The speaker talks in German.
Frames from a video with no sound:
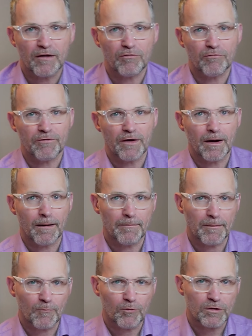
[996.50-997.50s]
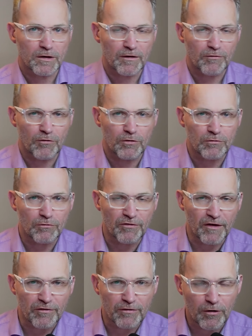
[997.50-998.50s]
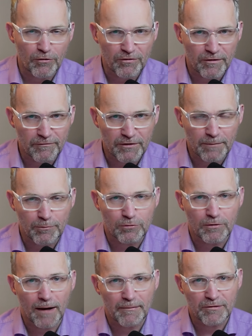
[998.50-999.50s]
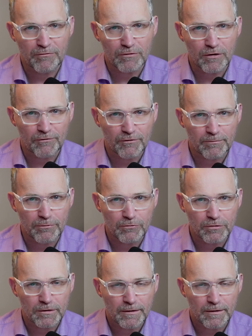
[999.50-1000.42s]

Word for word: wir haben im Grunde das Konto 6000, da wird der Bruttoarbeitslohn drauf gebucht.